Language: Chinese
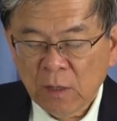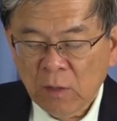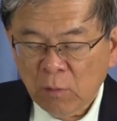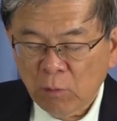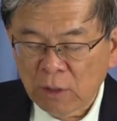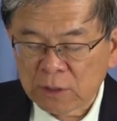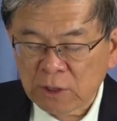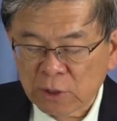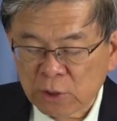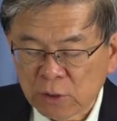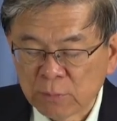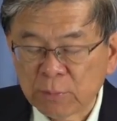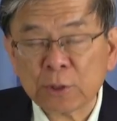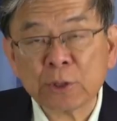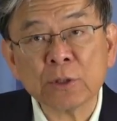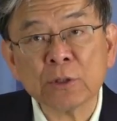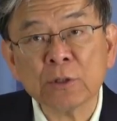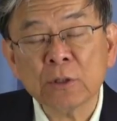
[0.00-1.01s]
或者是不
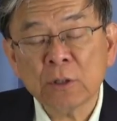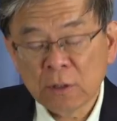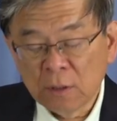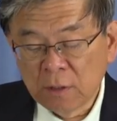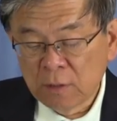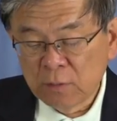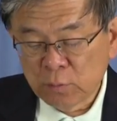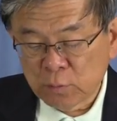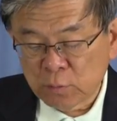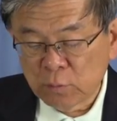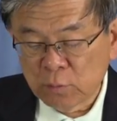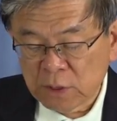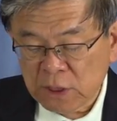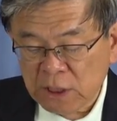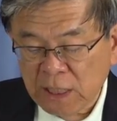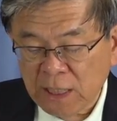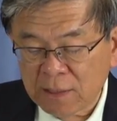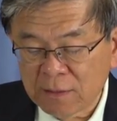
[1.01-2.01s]
是主
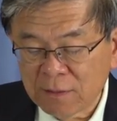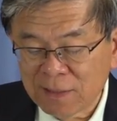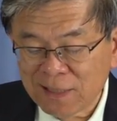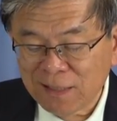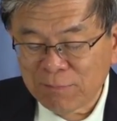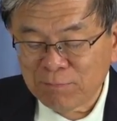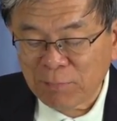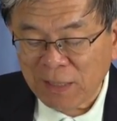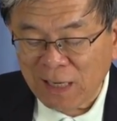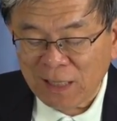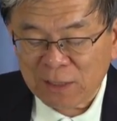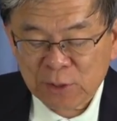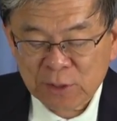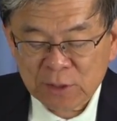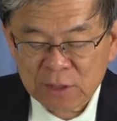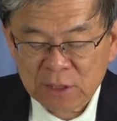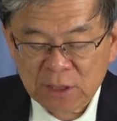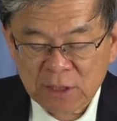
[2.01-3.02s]
前第8
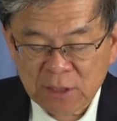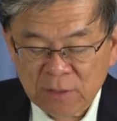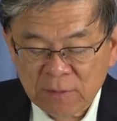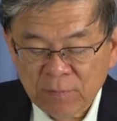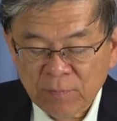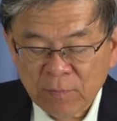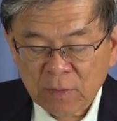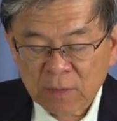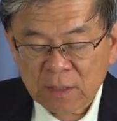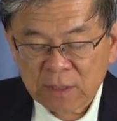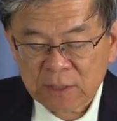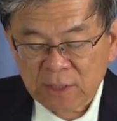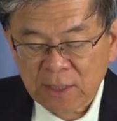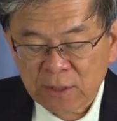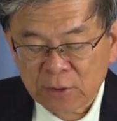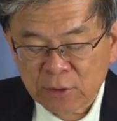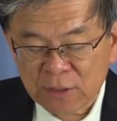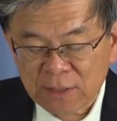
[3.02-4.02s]
世纪的
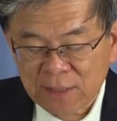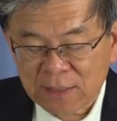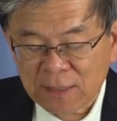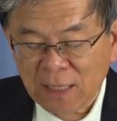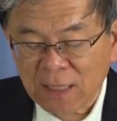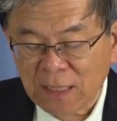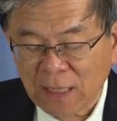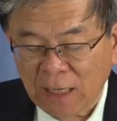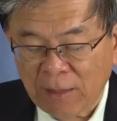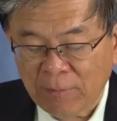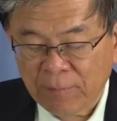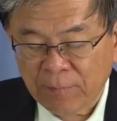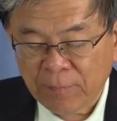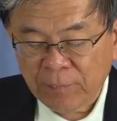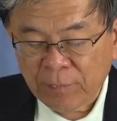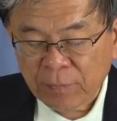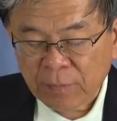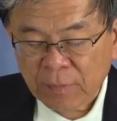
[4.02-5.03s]
先知以赛亚
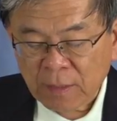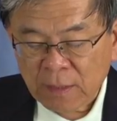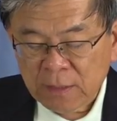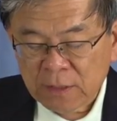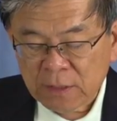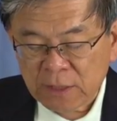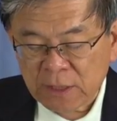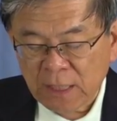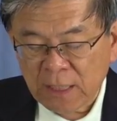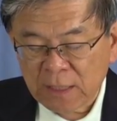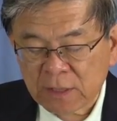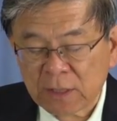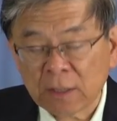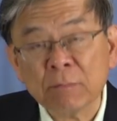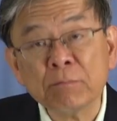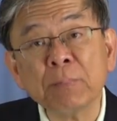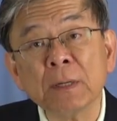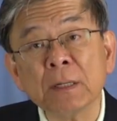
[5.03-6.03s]
写
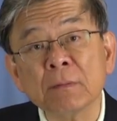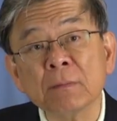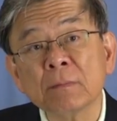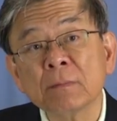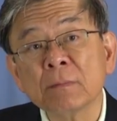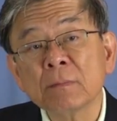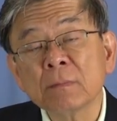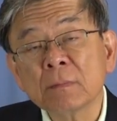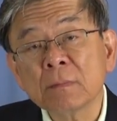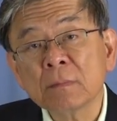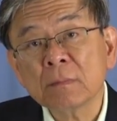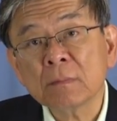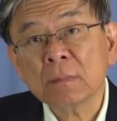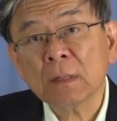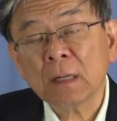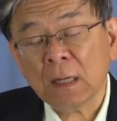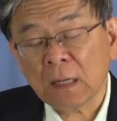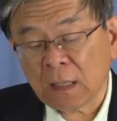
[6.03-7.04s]
整本
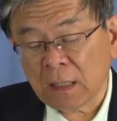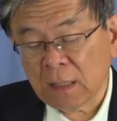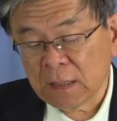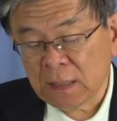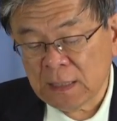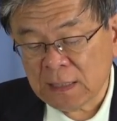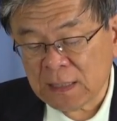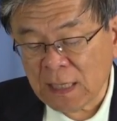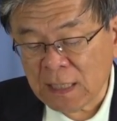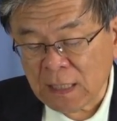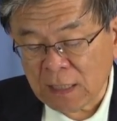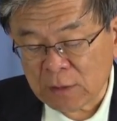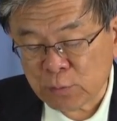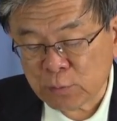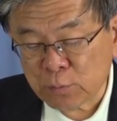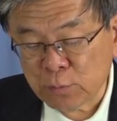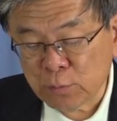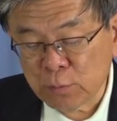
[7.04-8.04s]
以赛亚
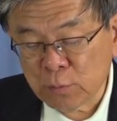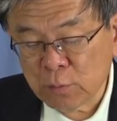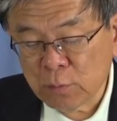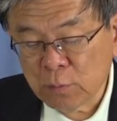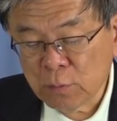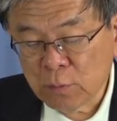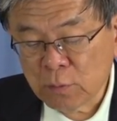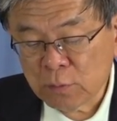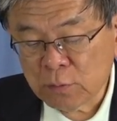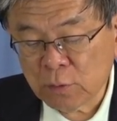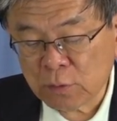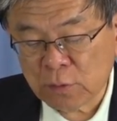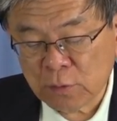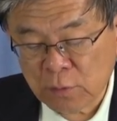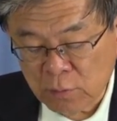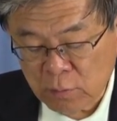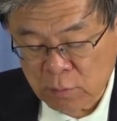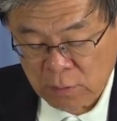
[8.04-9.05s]
书，就是
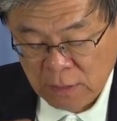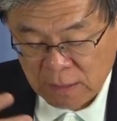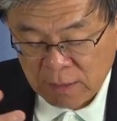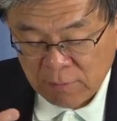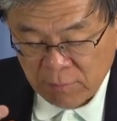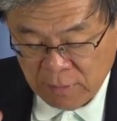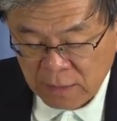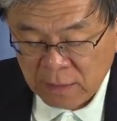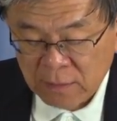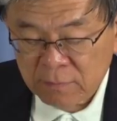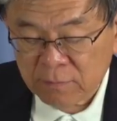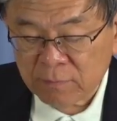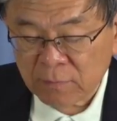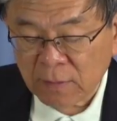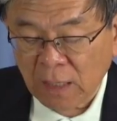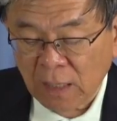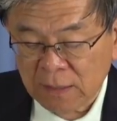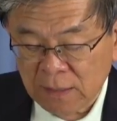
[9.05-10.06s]
用他的名
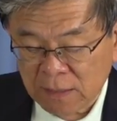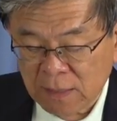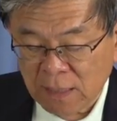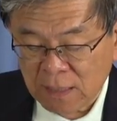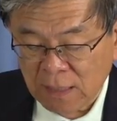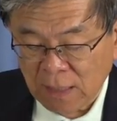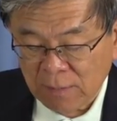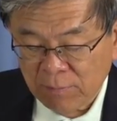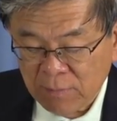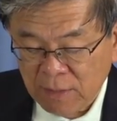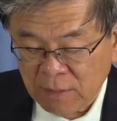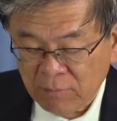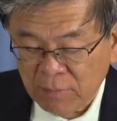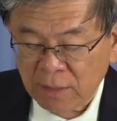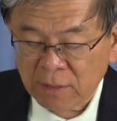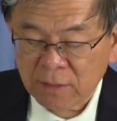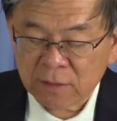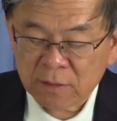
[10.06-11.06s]
以赛亚命
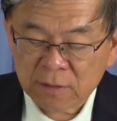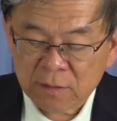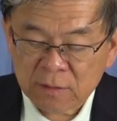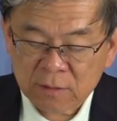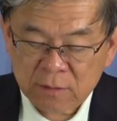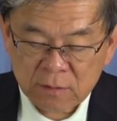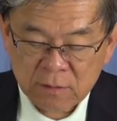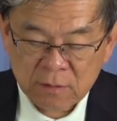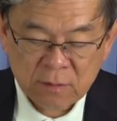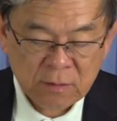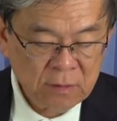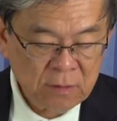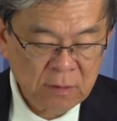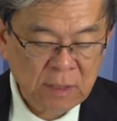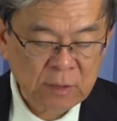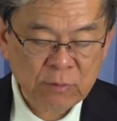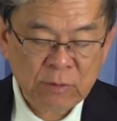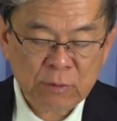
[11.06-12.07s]
名的
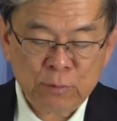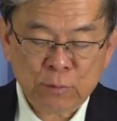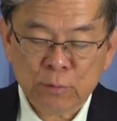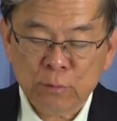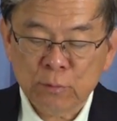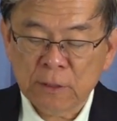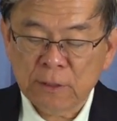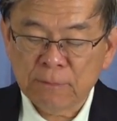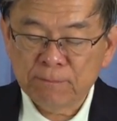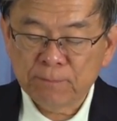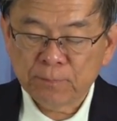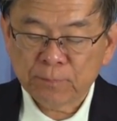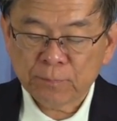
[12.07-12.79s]
那卷书呢？